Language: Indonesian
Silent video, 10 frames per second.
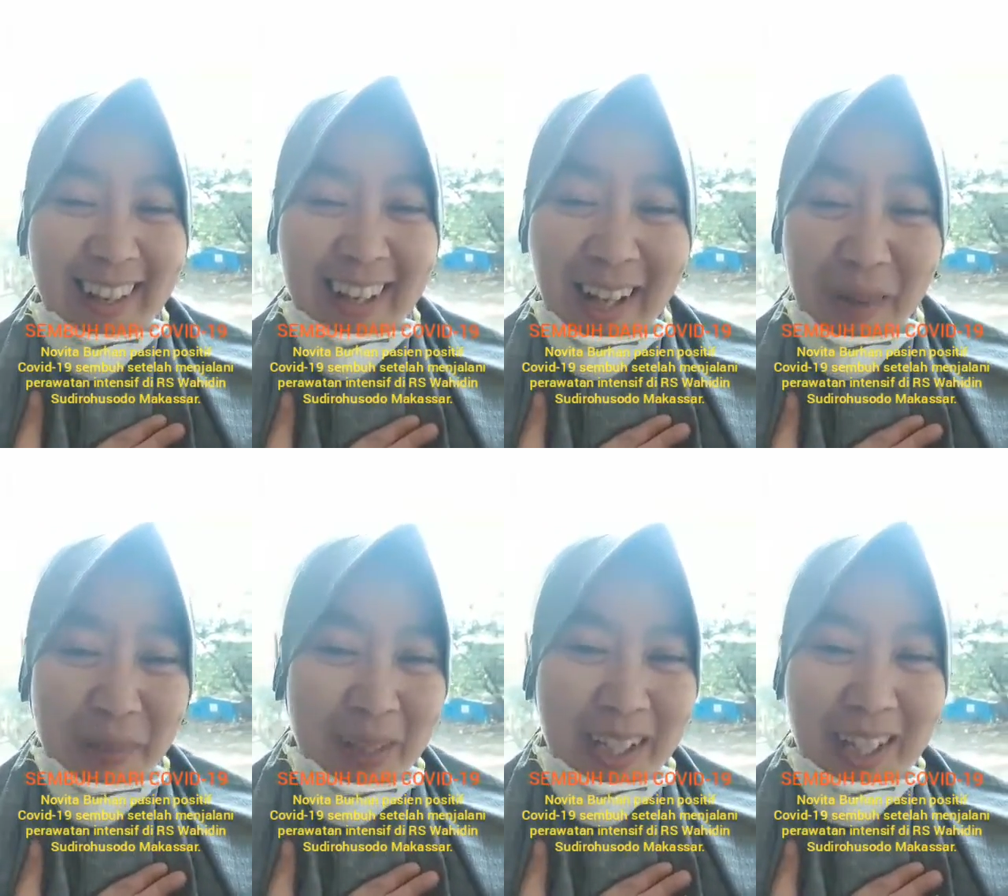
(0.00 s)

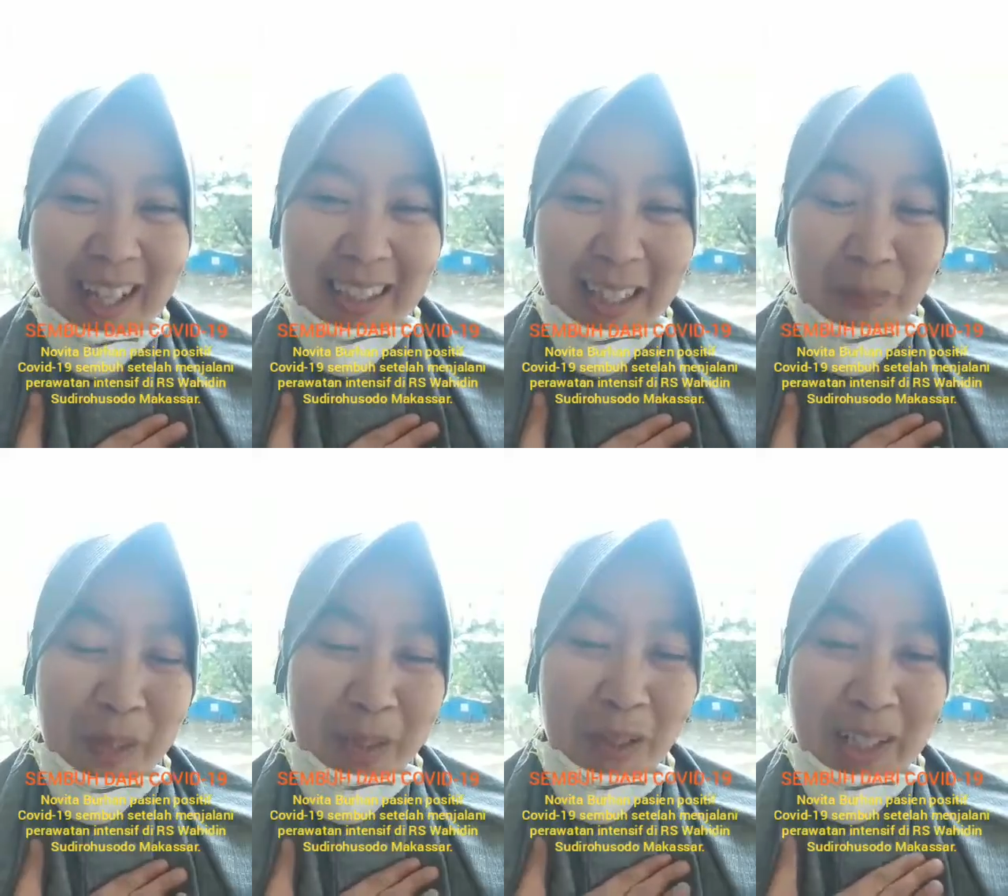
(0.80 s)
Alhamdulillah atas
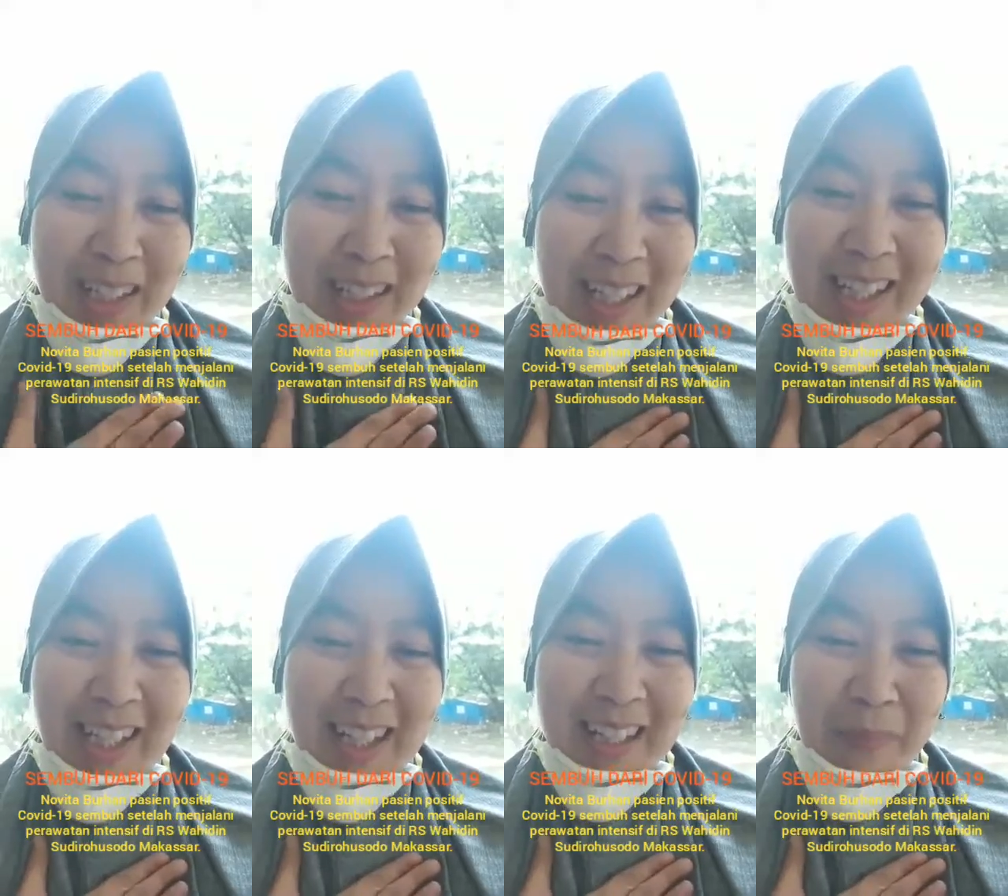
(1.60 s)
pertolongan
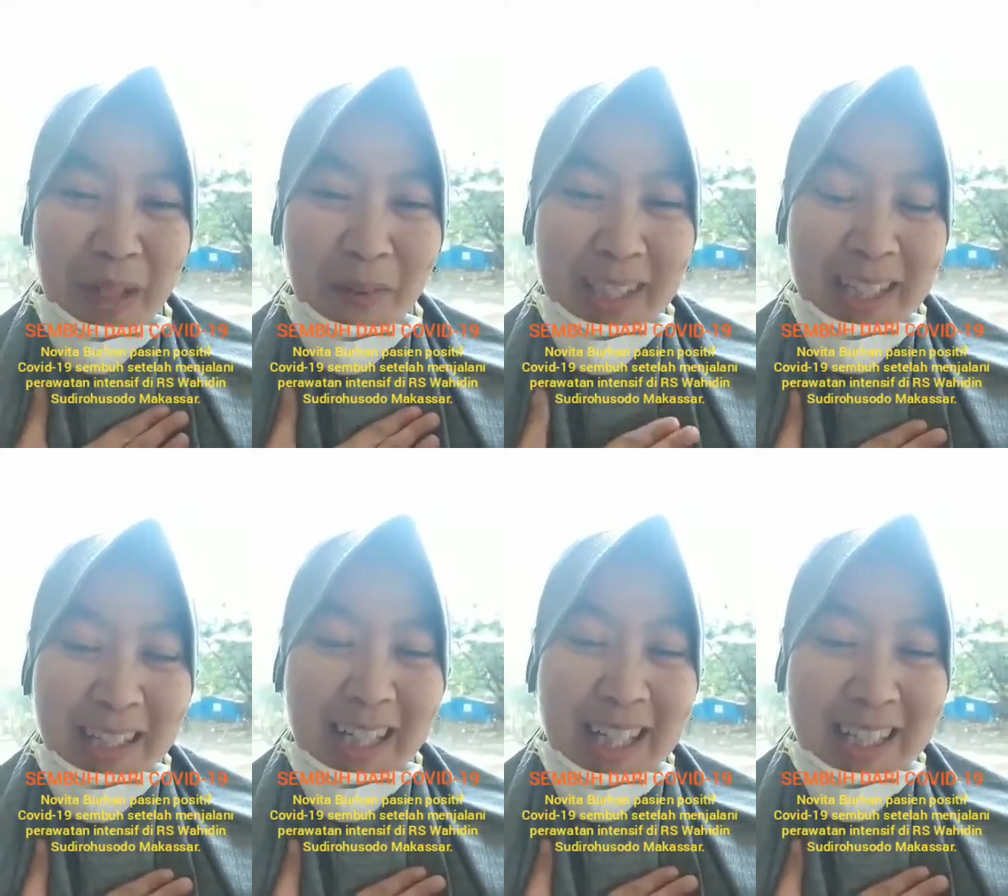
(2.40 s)
kalian, perawatan
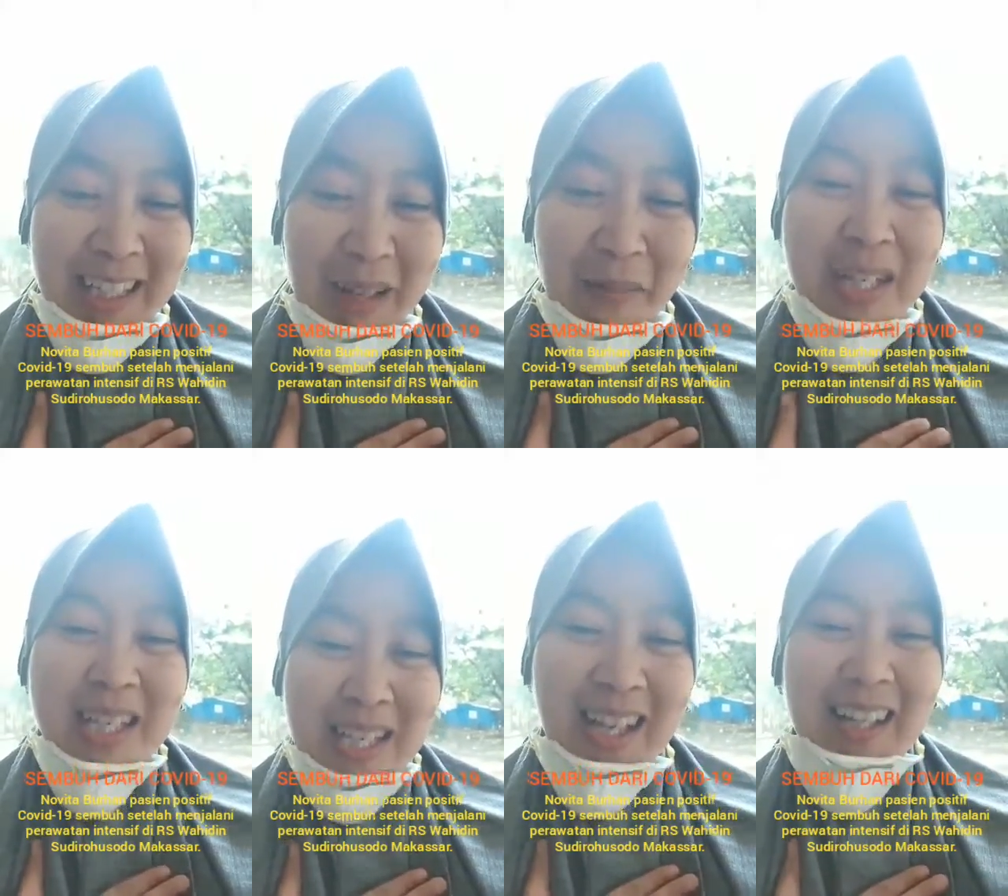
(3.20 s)
kalian saya
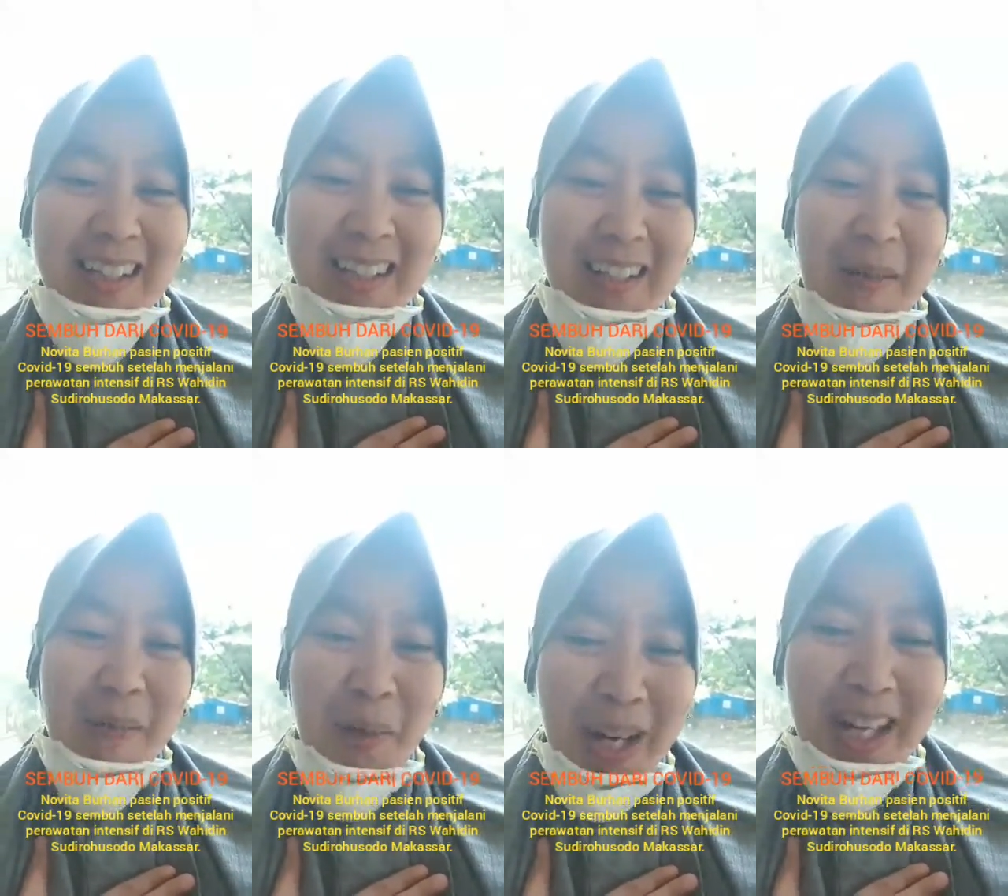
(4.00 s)
bisa
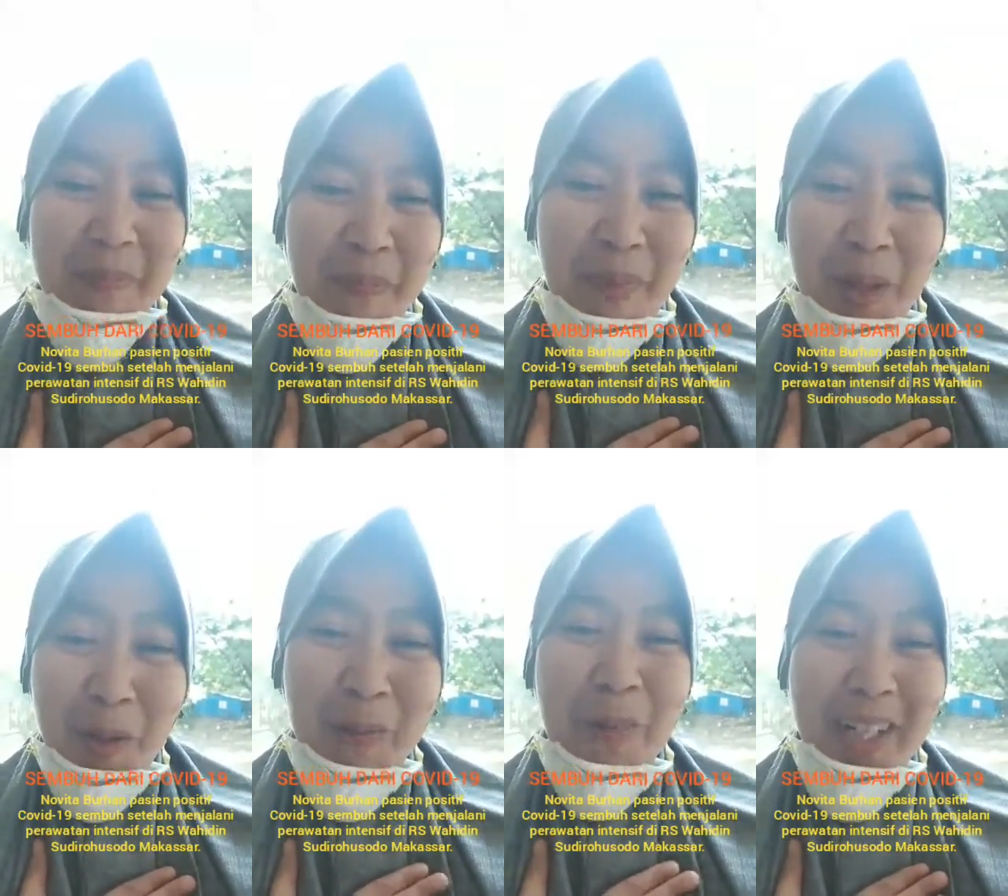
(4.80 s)
pulang
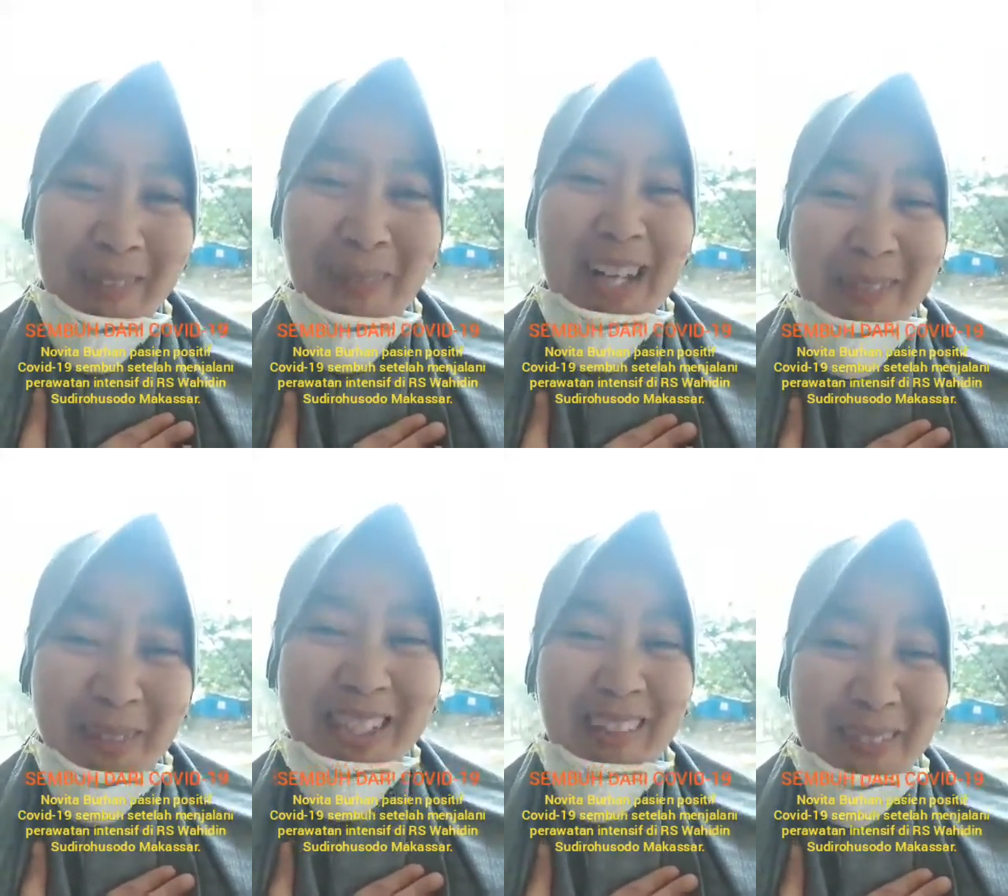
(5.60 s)
berkumpul kembali
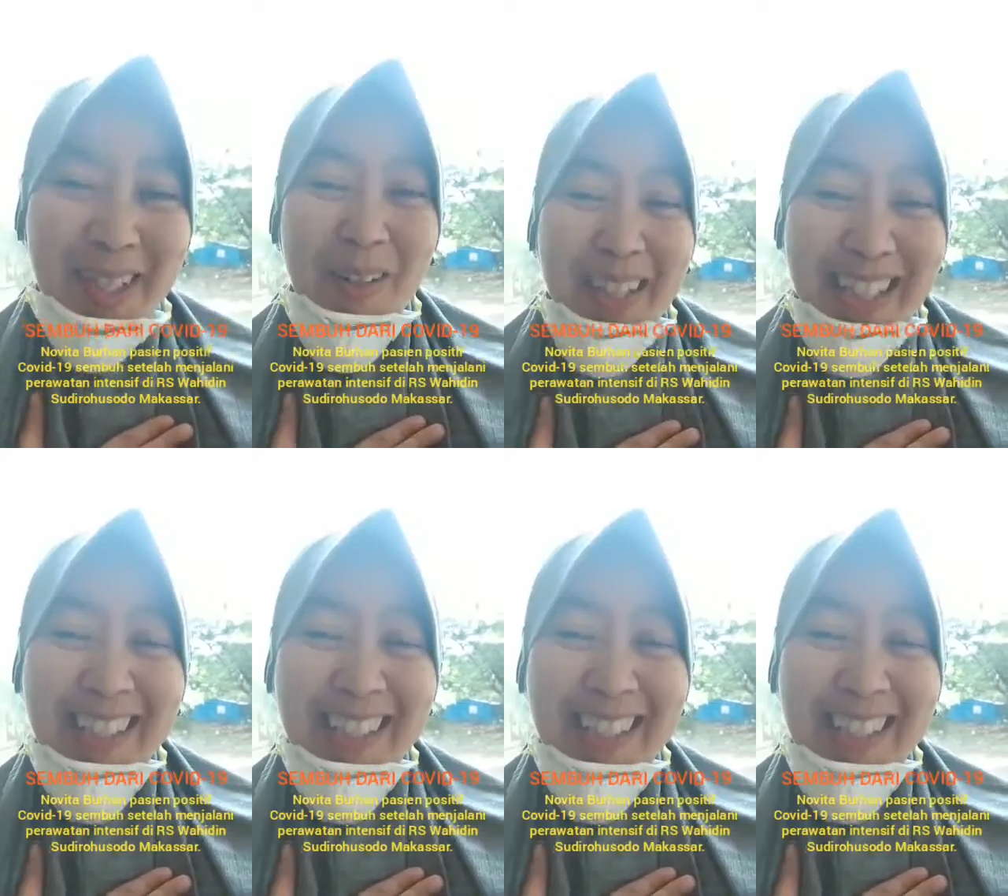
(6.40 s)
bersama keluarga